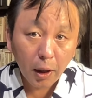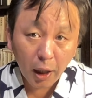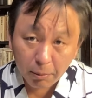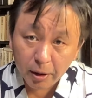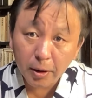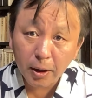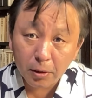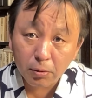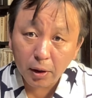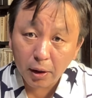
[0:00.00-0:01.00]

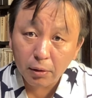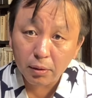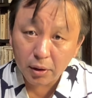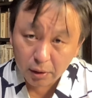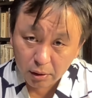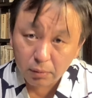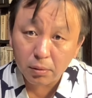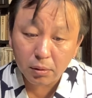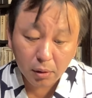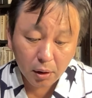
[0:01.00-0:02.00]
アメリカの中の一
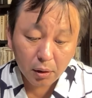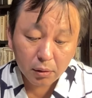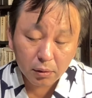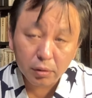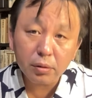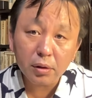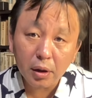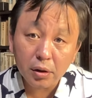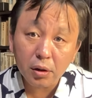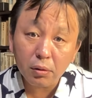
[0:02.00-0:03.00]
部狂っ
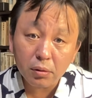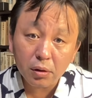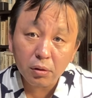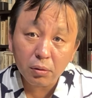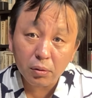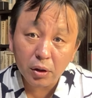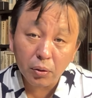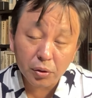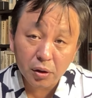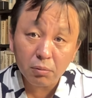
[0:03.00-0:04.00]
たシオニスト
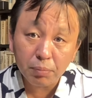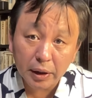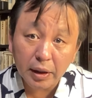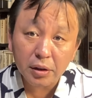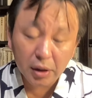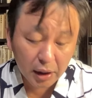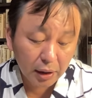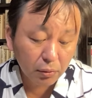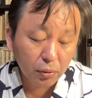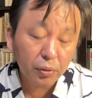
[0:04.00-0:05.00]
の審判たち
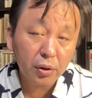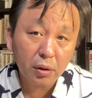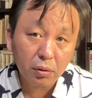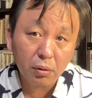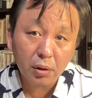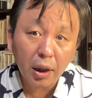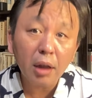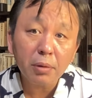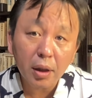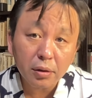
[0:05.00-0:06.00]
がこの戦争を
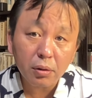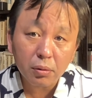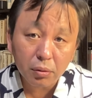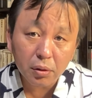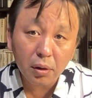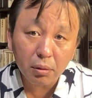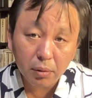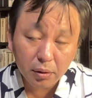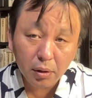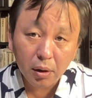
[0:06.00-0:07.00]
長引かせようとしてい
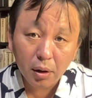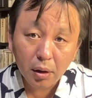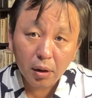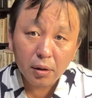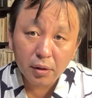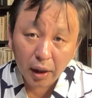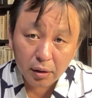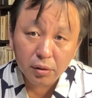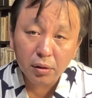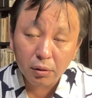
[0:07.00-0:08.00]
ます
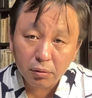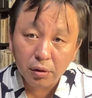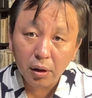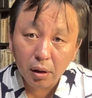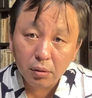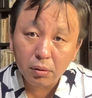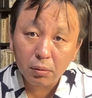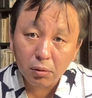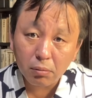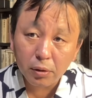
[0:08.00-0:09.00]
断じて許せないと
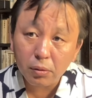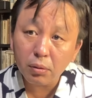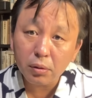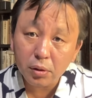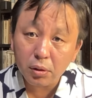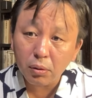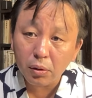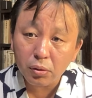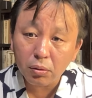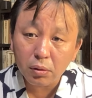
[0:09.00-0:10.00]
思います同時にこ
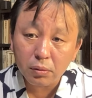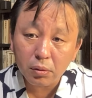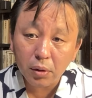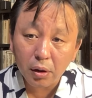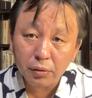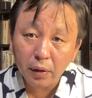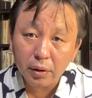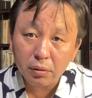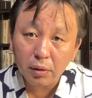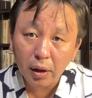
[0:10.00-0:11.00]
れ15分動画にふさ
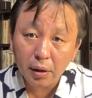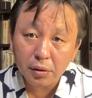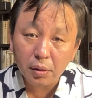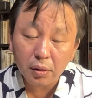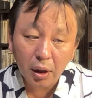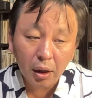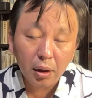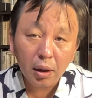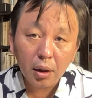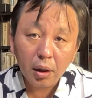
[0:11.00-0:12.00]
わしくない話ですが、
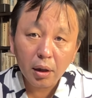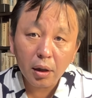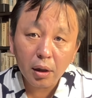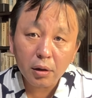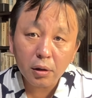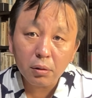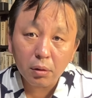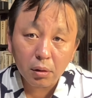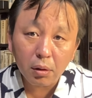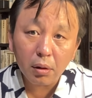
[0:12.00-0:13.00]
えー、昨
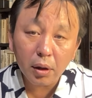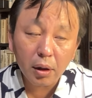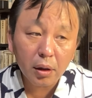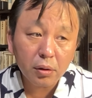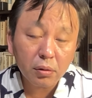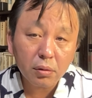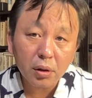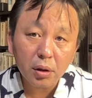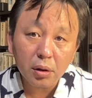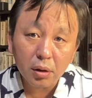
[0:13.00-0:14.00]
日、えー、衆
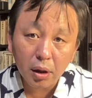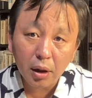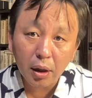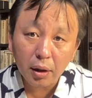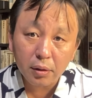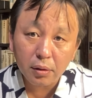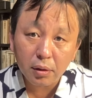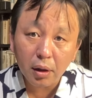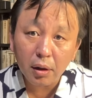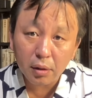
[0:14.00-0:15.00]
議院で可決
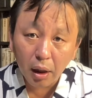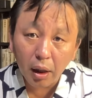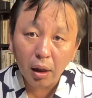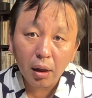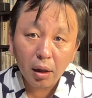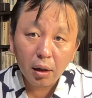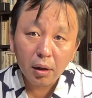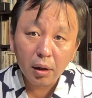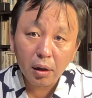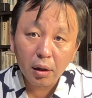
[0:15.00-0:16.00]
された、
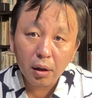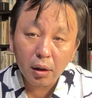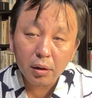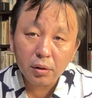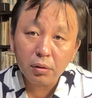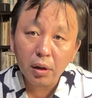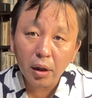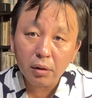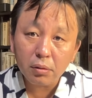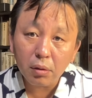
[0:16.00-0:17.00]
えー、
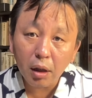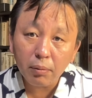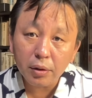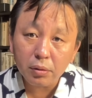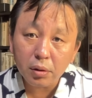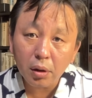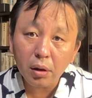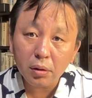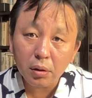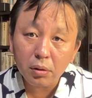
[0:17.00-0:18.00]
イスラエルとハマスに
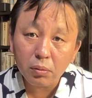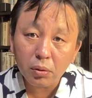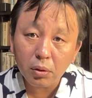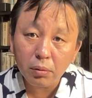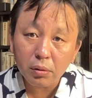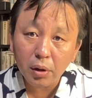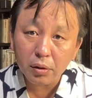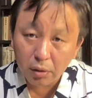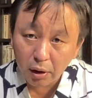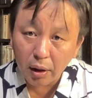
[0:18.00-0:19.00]
停戦を求める
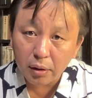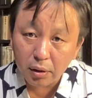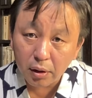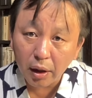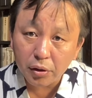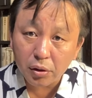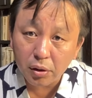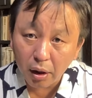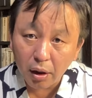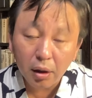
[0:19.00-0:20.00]
決議案に対
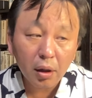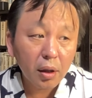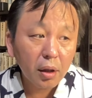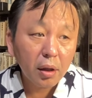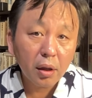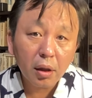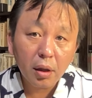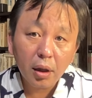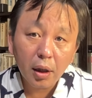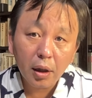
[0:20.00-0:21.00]
して、
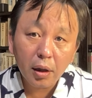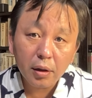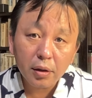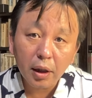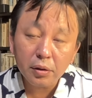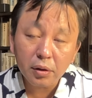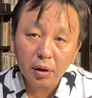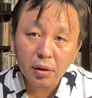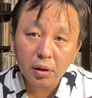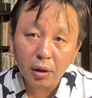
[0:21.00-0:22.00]
えーえー、賛
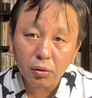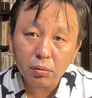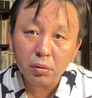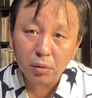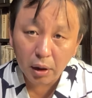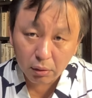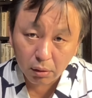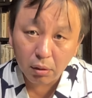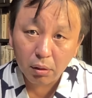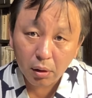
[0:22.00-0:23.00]
成した諸君ら
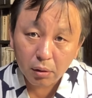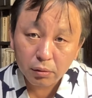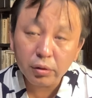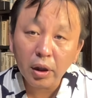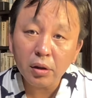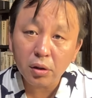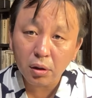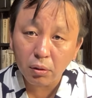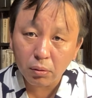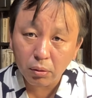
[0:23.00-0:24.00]
の不見
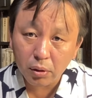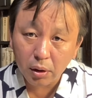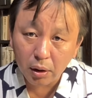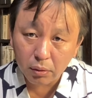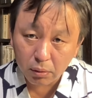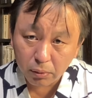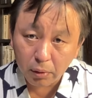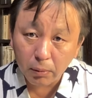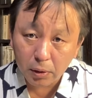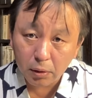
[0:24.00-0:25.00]
識を問いたいと思
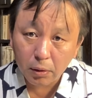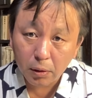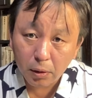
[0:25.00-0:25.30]
います。